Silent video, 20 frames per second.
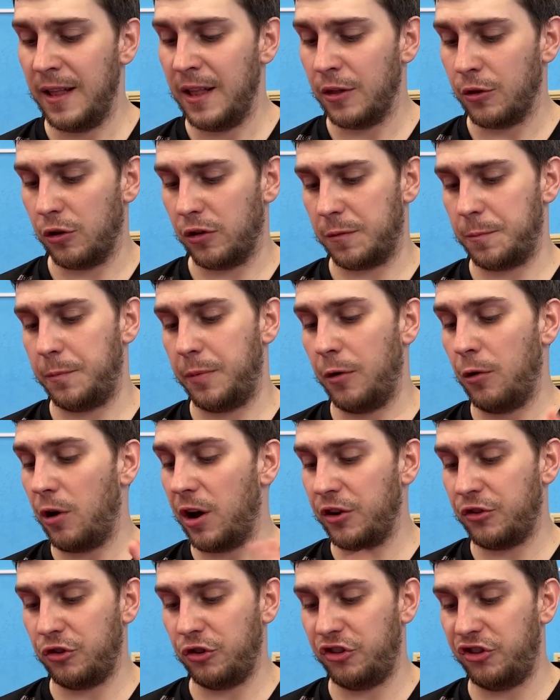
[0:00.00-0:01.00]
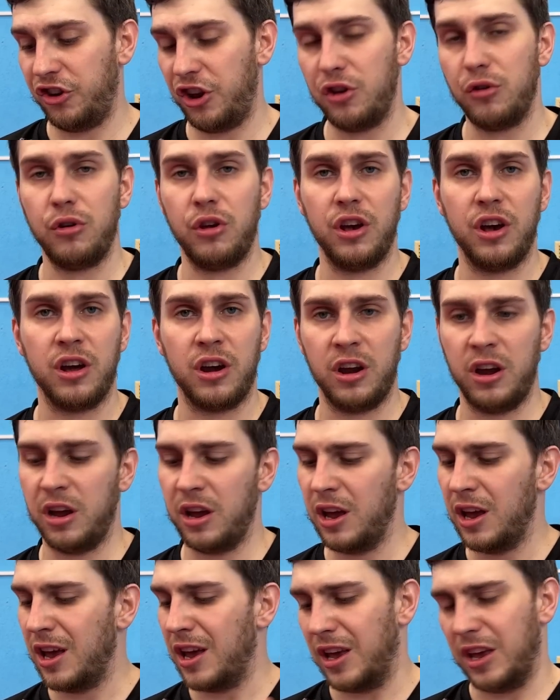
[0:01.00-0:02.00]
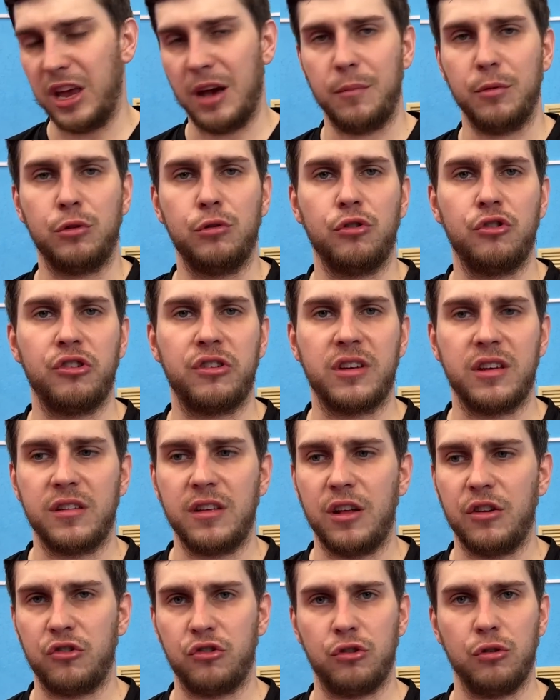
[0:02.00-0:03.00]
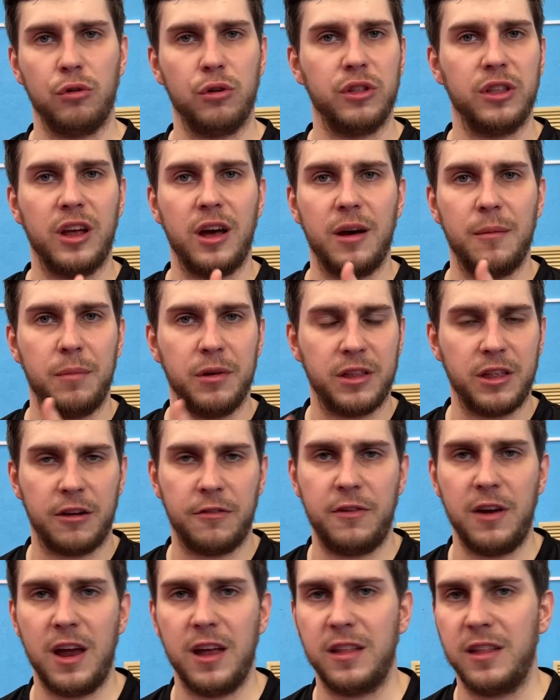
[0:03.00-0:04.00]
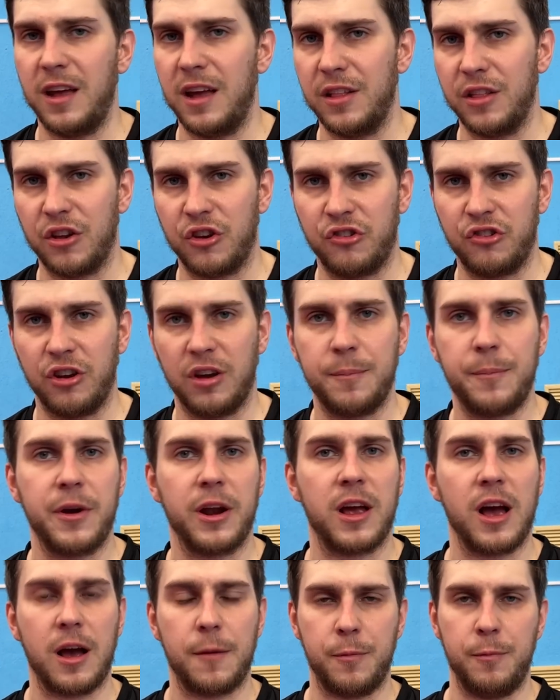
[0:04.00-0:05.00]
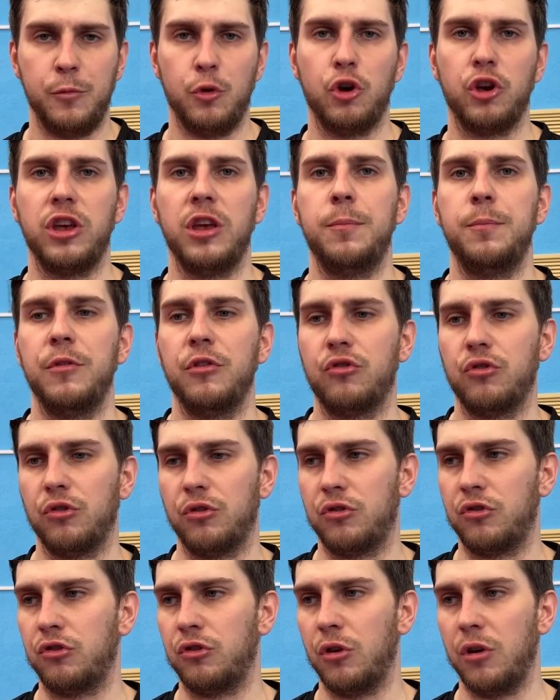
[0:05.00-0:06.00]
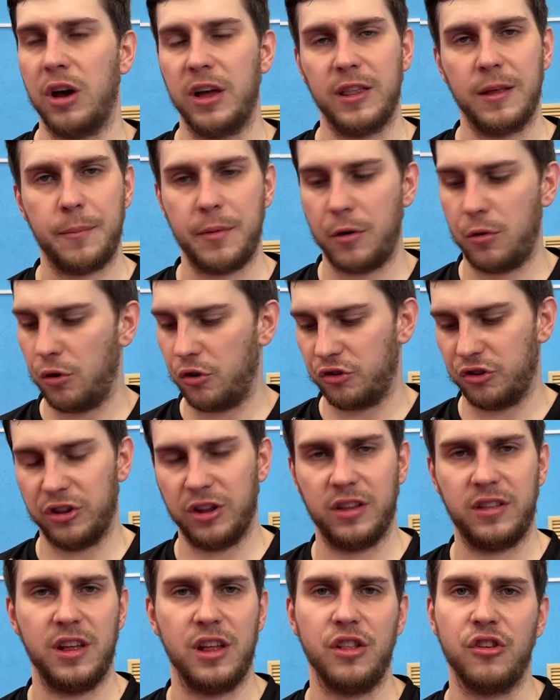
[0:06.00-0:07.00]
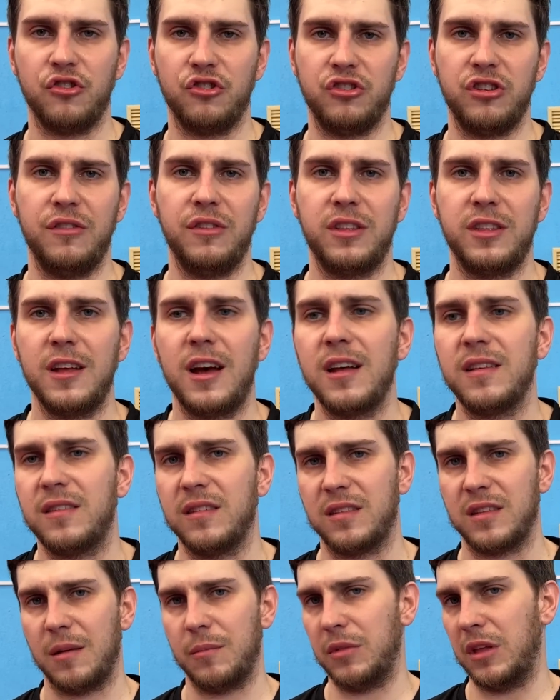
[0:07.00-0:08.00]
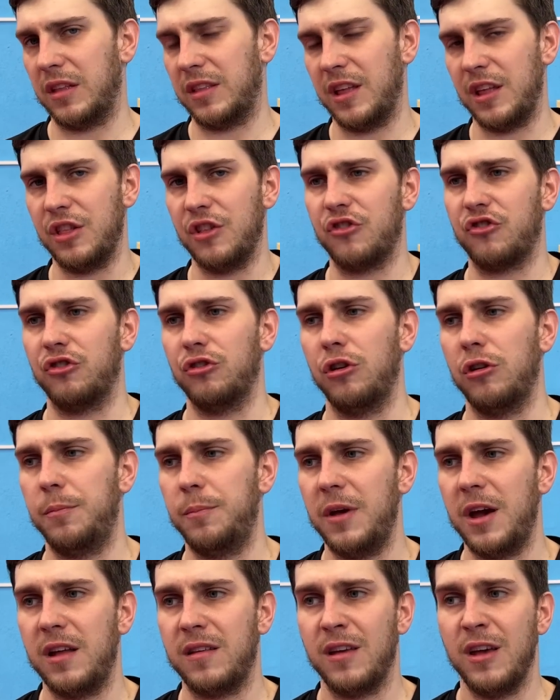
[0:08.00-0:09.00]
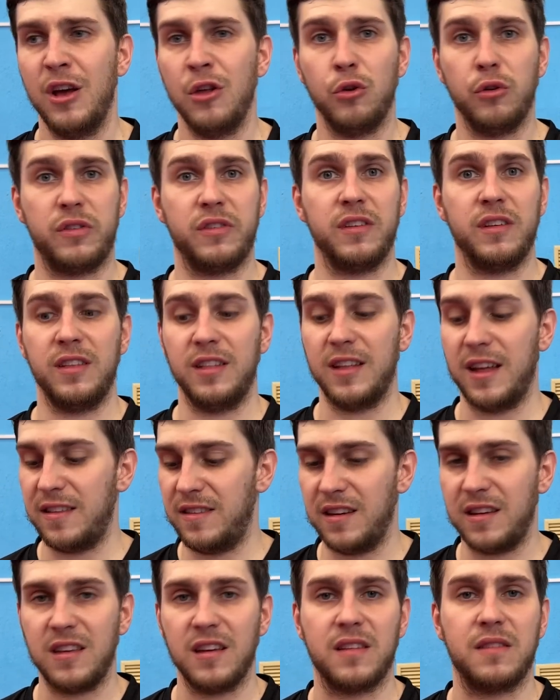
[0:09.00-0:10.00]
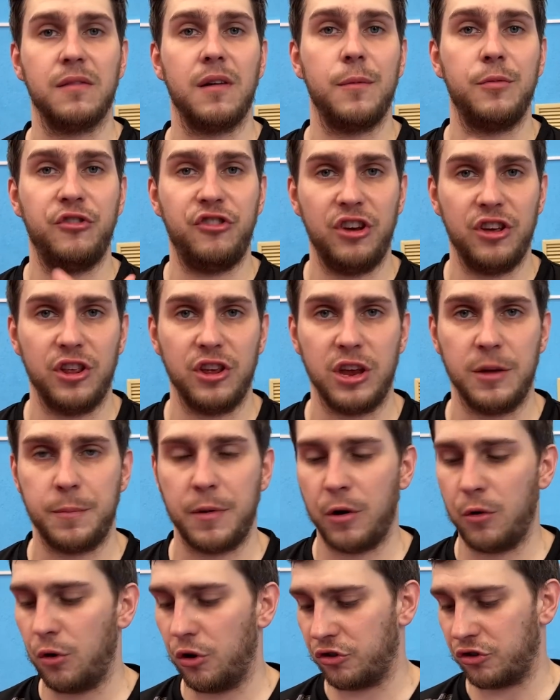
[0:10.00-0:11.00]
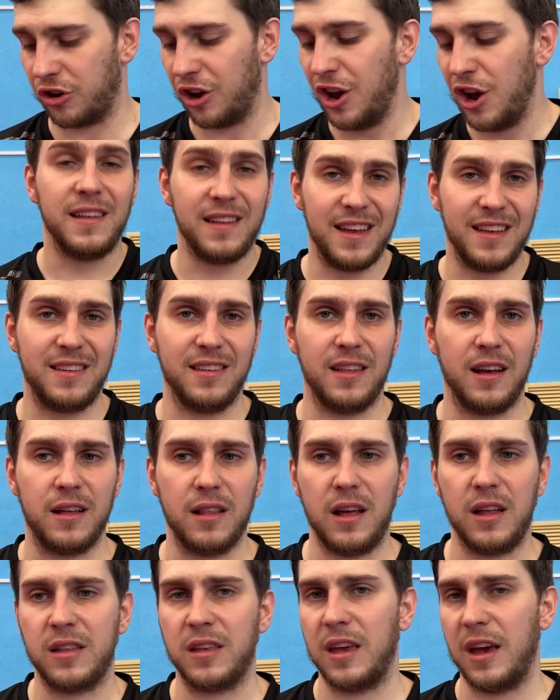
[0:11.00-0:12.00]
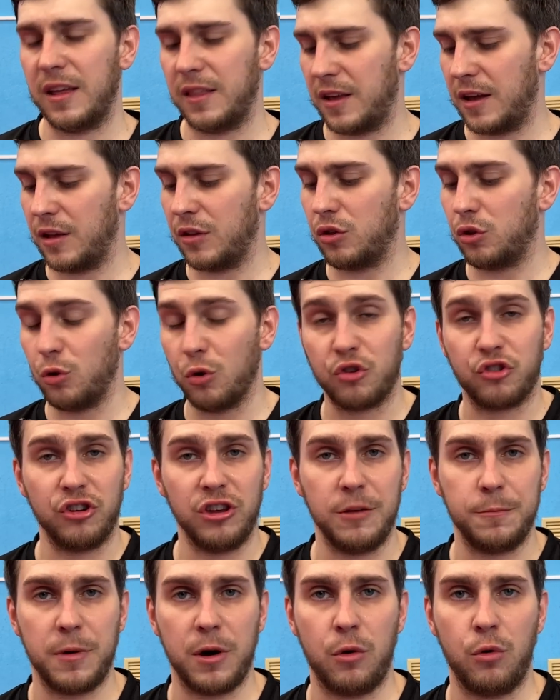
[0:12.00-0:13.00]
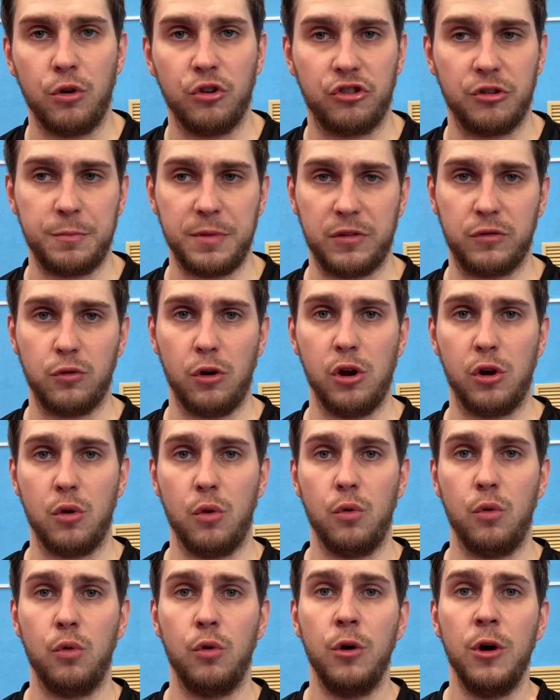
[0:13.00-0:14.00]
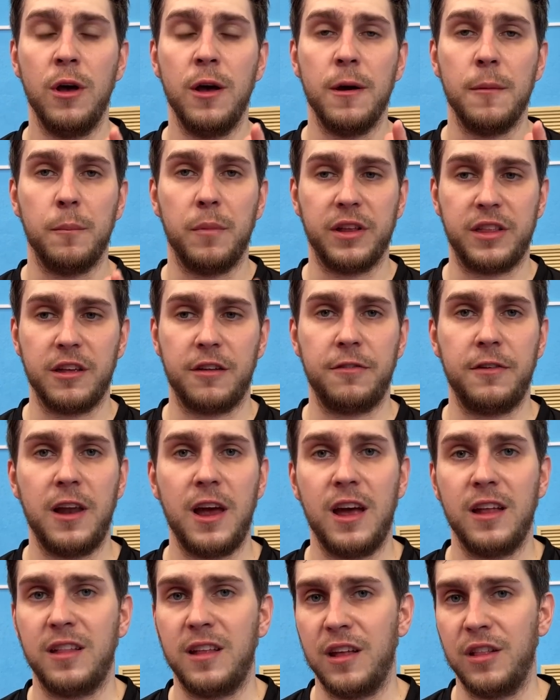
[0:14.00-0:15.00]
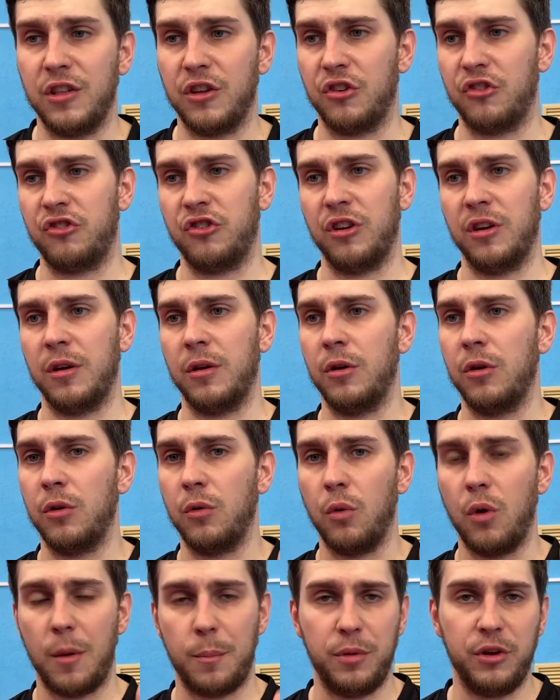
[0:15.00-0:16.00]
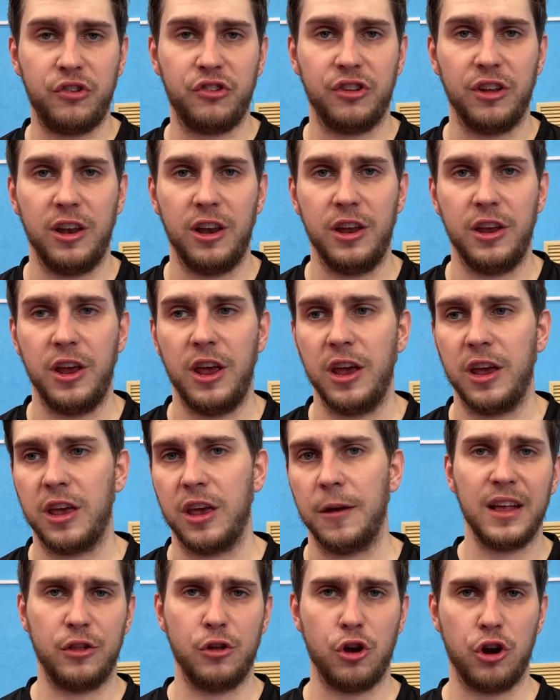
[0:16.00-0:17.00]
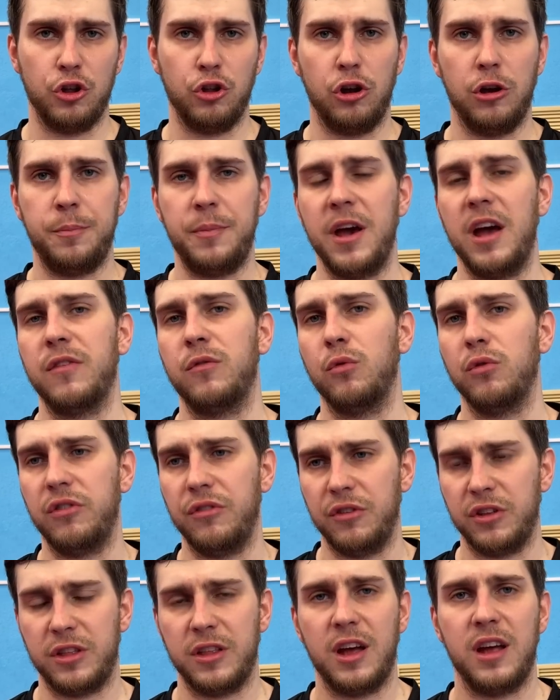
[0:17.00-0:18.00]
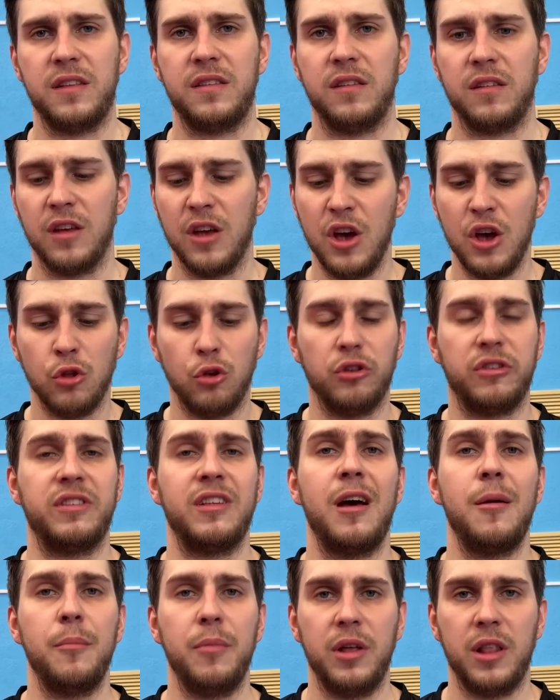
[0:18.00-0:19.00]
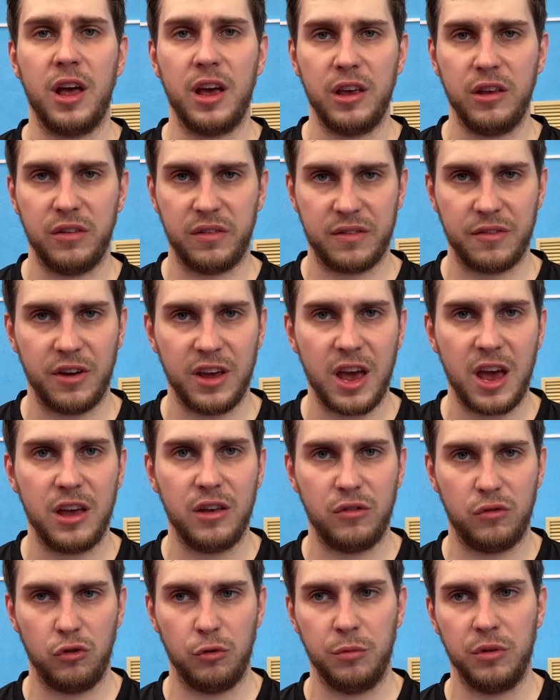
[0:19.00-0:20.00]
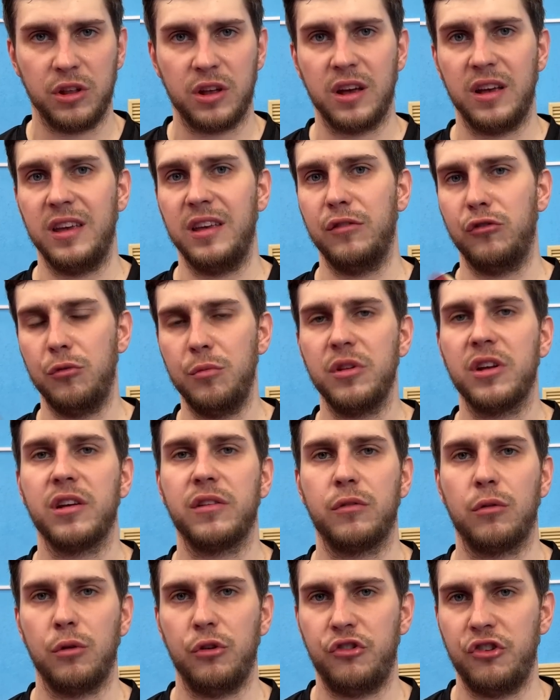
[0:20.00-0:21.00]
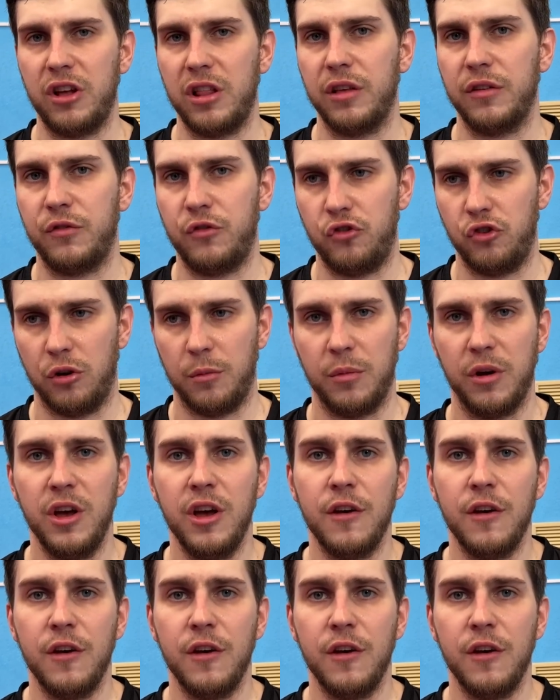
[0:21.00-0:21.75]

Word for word: То есть по ощущению игры я бы тоже сказал, что на Butterfly Tenergy, про как многие пишут, что она похожа на Tenergy 19, там, на Tenergy 05, то есть на Dignics вообще она не похожа. Эти накладки она тоже не похожа, поскольку у Butterfly at Energy у обычной линейки, которая 0,5, у 19. То есть там была и своя изюминка. Изюминка заключалась в чем?